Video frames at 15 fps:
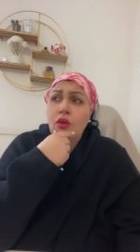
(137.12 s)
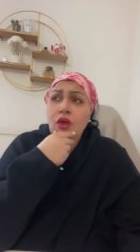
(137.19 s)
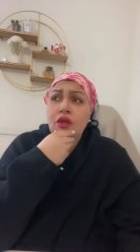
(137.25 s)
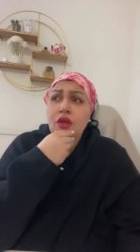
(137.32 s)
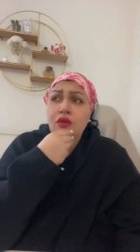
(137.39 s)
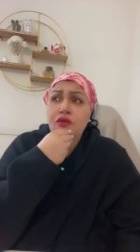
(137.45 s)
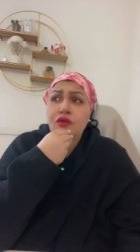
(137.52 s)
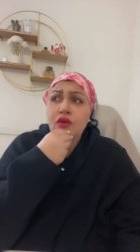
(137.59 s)

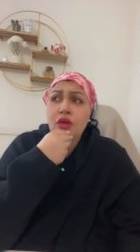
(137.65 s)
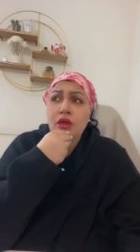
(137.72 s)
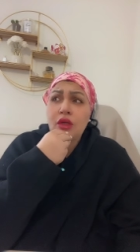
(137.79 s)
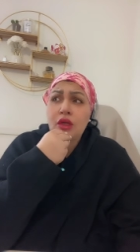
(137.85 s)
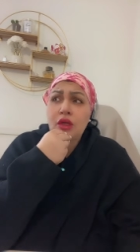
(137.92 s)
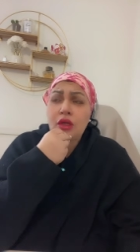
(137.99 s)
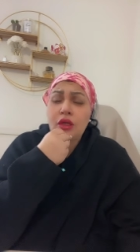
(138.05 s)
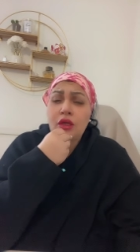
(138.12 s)
واحد الطفل
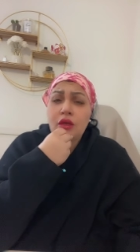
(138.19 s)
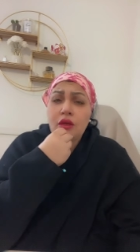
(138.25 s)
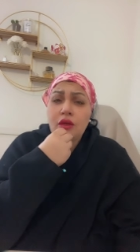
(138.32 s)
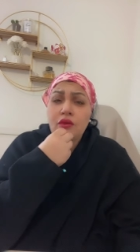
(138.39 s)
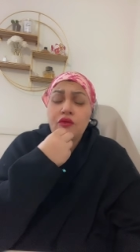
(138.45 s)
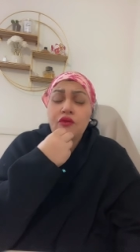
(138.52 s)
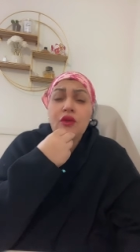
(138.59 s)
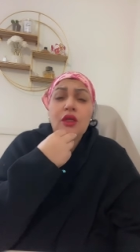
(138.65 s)

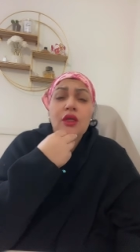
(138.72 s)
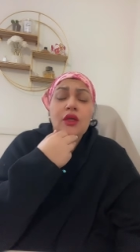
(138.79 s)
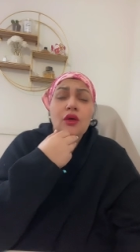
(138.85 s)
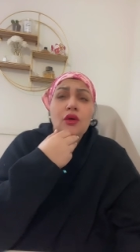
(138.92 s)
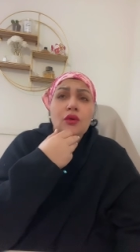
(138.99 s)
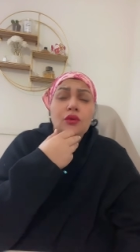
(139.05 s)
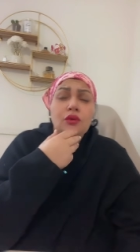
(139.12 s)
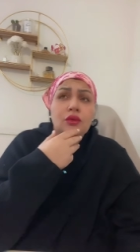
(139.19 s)
آه، في
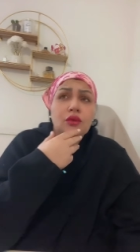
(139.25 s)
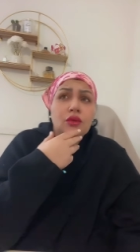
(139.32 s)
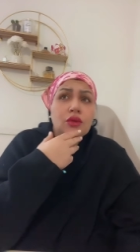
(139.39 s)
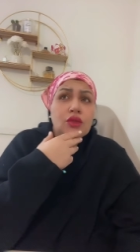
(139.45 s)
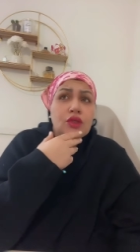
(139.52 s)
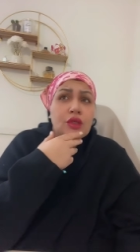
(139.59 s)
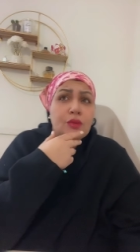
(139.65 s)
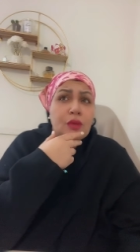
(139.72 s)
ليون
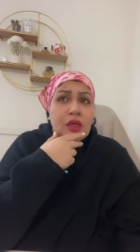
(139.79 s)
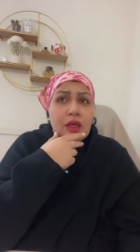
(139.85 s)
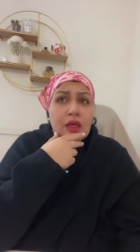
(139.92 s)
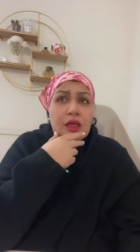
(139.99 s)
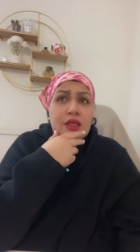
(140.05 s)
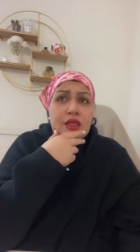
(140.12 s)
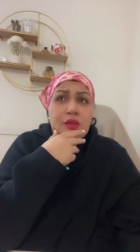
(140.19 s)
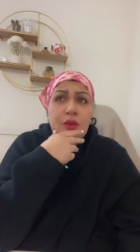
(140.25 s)
جو سي با
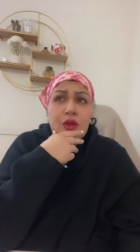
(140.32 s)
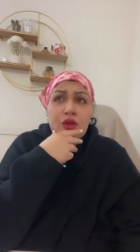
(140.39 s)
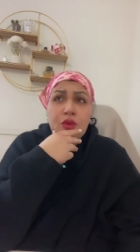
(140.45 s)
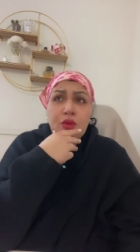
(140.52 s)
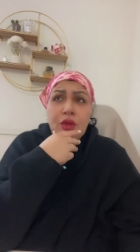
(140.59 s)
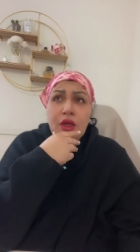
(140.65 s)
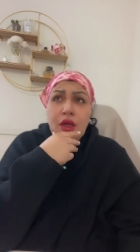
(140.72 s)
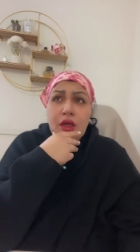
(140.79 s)
لكن
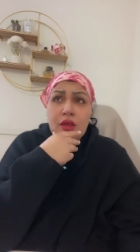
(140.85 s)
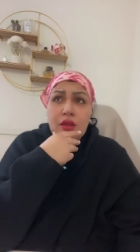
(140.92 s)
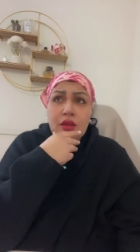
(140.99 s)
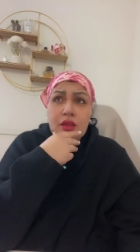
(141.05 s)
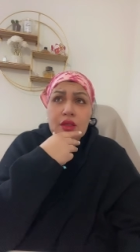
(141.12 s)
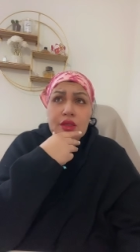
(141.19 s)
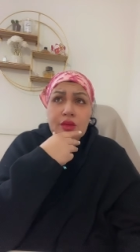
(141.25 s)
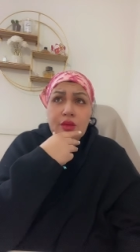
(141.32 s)
سمعتو بها
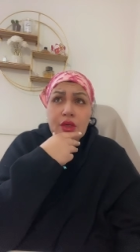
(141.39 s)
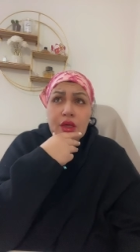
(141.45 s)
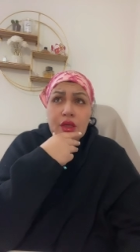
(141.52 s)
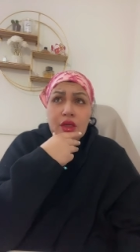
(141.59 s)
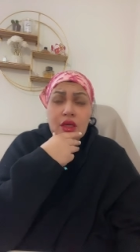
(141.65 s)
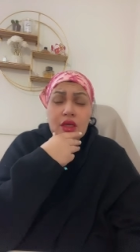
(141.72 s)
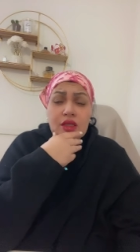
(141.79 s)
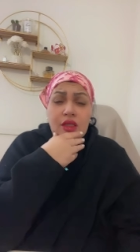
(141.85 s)
الصوره
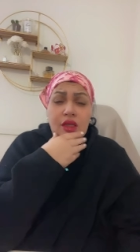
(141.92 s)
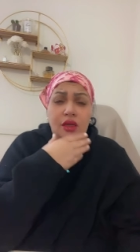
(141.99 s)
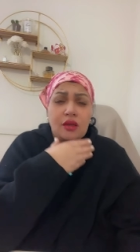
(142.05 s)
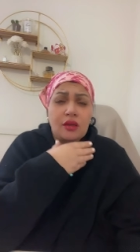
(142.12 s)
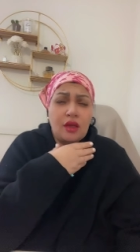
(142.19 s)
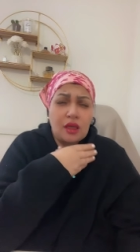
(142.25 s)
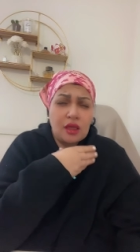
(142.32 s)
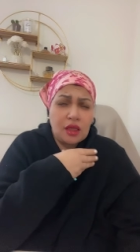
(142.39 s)
دي
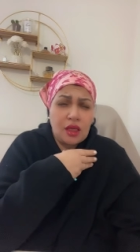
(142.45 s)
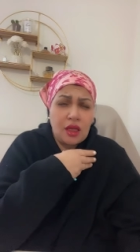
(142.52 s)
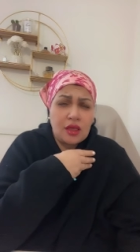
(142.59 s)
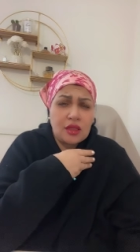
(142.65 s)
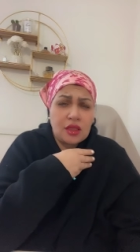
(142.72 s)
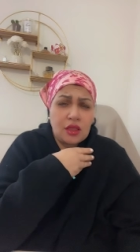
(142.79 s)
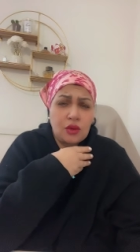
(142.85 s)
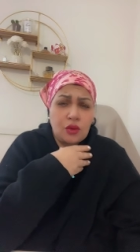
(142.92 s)
صارت نهار
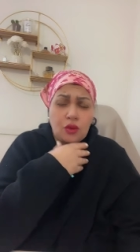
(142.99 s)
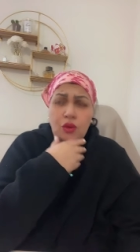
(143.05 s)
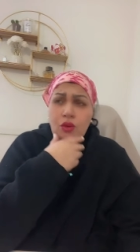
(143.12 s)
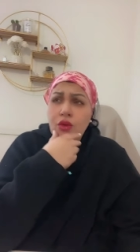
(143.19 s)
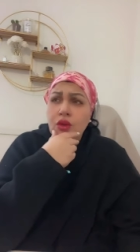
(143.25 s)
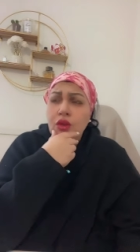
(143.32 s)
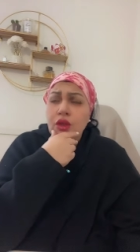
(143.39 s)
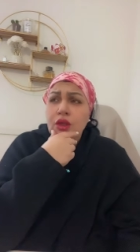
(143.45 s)
ثلاث سيتو
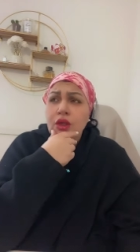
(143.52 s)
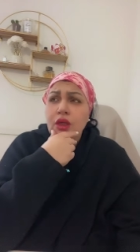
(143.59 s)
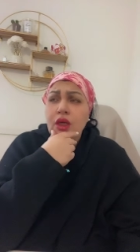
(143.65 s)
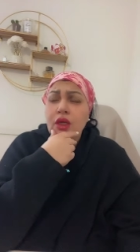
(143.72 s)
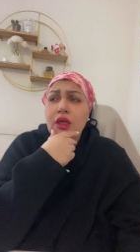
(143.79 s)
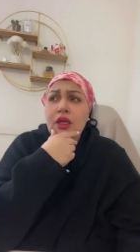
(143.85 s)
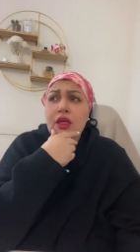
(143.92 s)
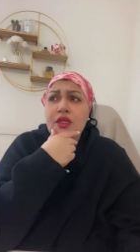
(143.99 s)

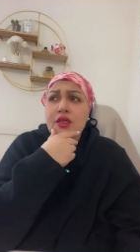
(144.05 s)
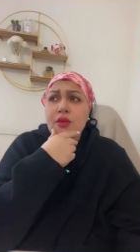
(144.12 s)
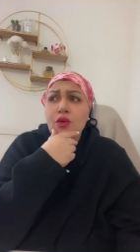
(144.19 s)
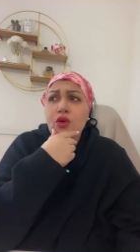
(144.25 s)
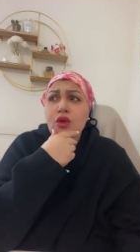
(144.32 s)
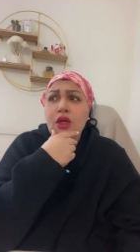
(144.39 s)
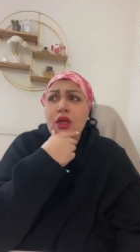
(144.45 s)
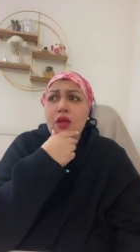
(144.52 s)
كاينين اللي
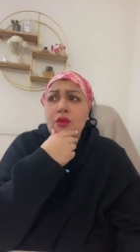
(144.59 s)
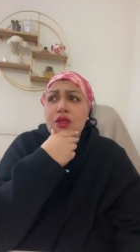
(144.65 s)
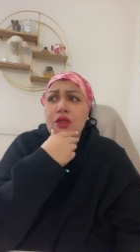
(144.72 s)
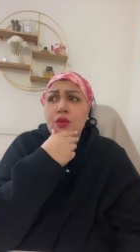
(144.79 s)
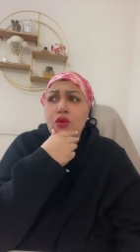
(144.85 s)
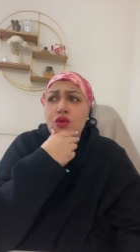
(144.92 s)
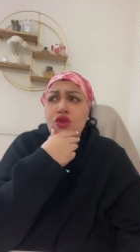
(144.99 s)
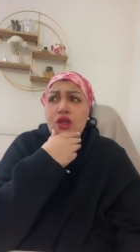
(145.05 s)
كاين كاينين ما
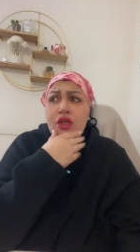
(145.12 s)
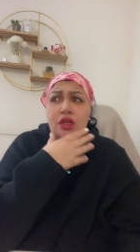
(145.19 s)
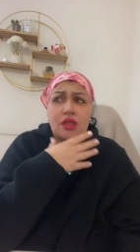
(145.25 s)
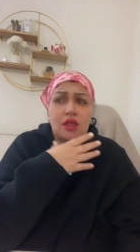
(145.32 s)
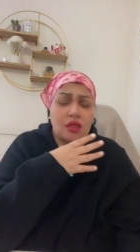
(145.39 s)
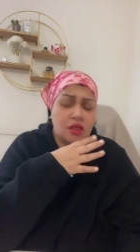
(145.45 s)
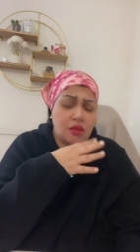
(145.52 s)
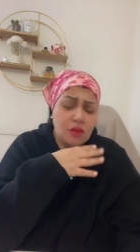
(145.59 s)
سمعوش انا
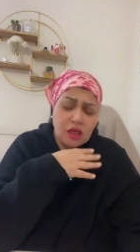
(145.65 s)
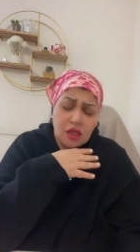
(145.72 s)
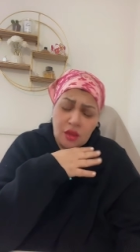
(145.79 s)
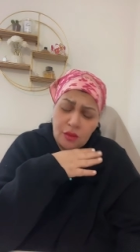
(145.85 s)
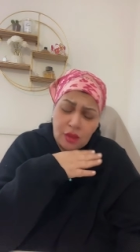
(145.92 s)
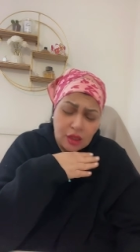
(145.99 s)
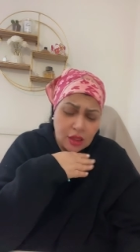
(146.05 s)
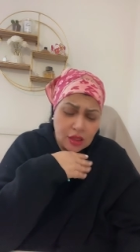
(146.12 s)

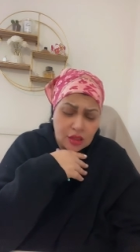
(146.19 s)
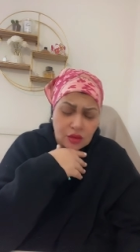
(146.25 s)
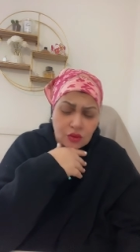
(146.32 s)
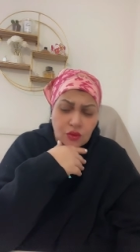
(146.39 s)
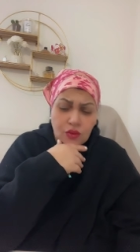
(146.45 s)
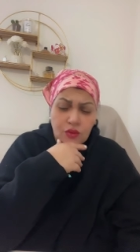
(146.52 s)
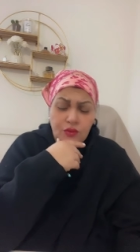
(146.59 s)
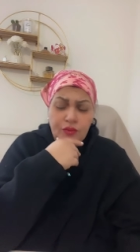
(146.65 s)
سمعت البارح
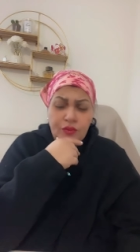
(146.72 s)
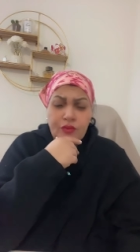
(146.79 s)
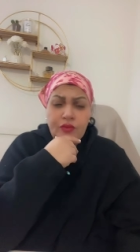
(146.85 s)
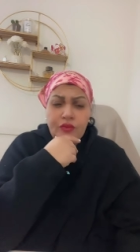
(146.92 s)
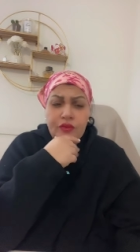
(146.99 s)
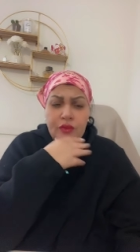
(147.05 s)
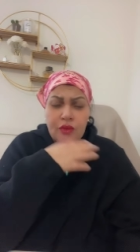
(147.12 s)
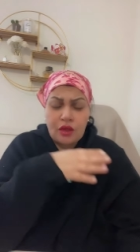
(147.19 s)
سيتو
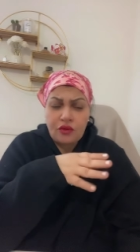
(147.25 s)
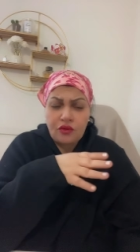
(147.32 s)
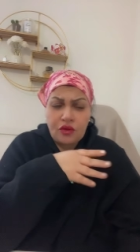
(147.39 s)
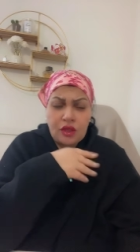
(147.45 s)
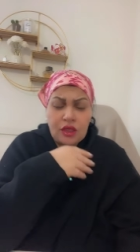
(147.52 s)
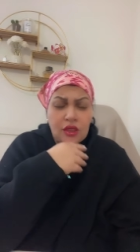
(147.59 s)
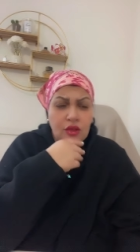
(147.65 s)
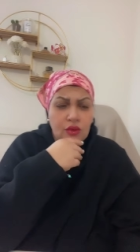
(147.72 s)

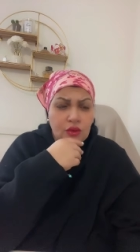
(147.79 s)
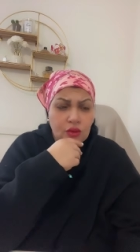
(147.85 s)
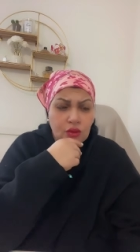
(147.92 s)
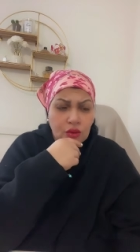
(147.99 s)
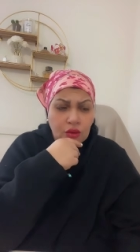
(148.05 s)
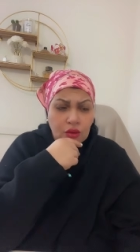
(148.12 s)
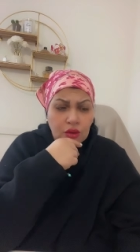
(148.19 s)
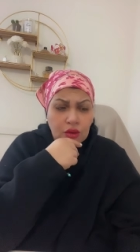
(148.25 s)
في الليل تو